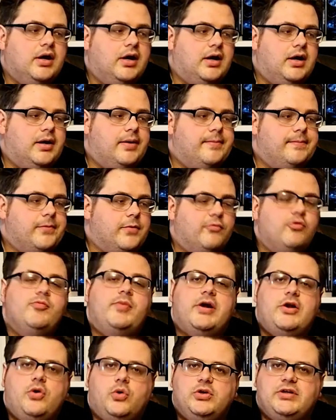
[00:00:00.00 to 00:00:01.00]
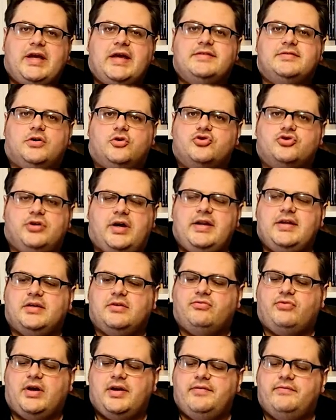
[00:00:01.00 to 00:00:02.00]
Ähm, obwohl bei Lone Gas auch schon
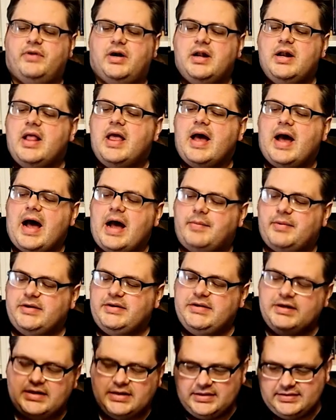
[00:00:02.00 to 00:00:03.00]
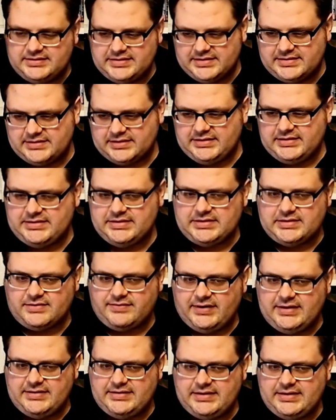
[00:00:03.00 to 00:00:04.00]
einiges vorhanden war. Aber hier ist jetzt richtig
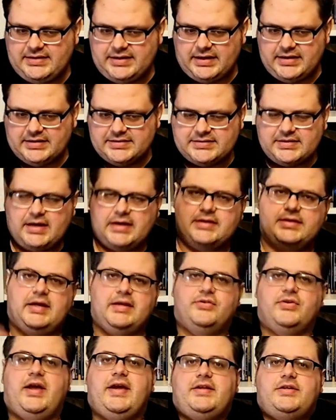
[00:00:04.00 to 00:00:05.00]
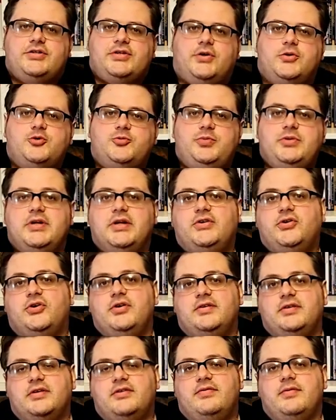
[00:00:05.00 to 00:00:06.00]
Qualität angesagt. Also echt Schauspieler,
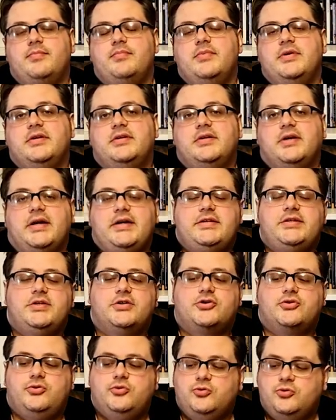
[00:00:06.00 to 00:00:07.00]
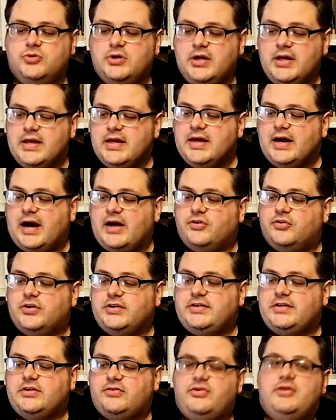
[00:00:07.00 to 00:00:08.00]
tolles Equipment, richtige Crew, also
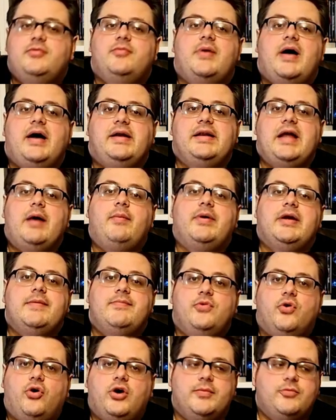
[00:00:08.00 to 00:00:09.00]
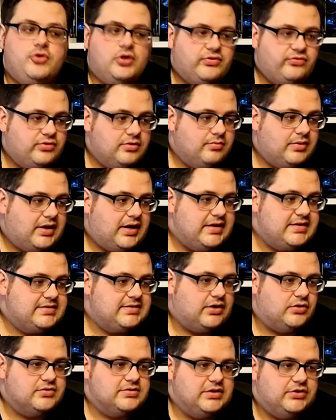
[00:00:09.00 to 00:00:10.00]
richtiges Filme machen, aber eben noch im Kurzfilmbereich,
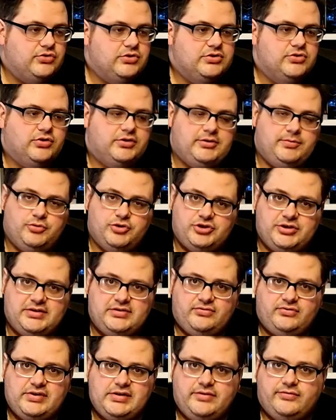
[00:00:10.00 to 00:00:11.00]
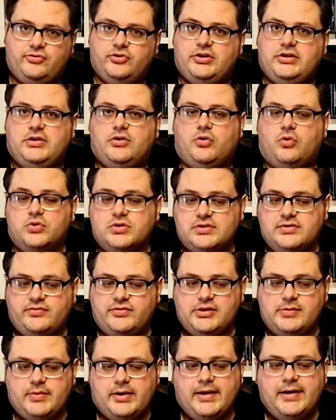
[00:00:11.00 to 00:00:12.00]
da uns natürlich noch die Budgets fehlen für die großen
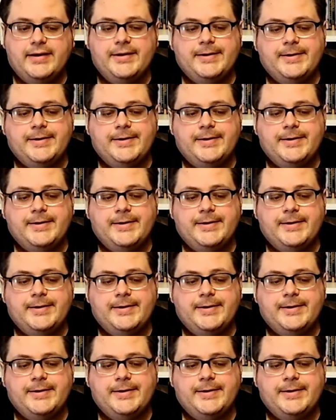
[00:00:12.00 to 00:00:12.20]
Filme.